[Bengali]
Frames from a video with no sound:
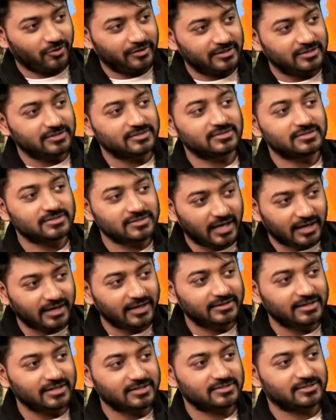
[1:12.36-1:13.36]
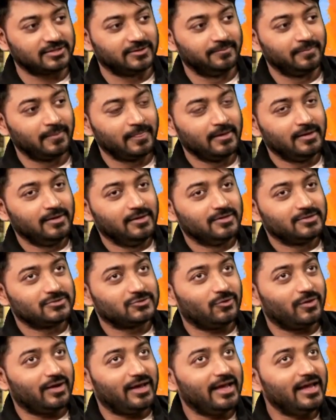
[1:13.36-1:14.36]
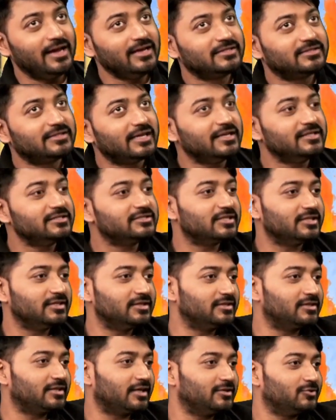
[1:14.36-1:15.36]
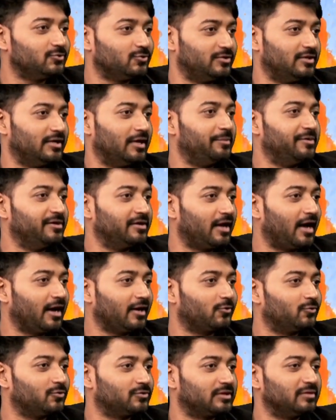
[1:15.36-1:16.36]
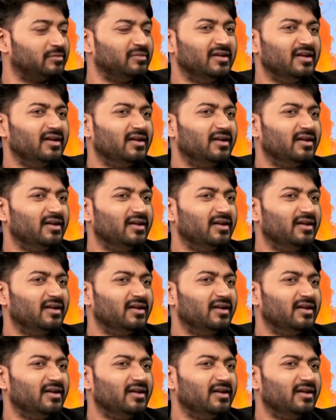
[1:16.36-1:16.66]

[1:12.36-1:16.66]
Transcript: অডিয়েন্স তারা দেখছে সো এই টেনশনটা যদি আমি না করতাম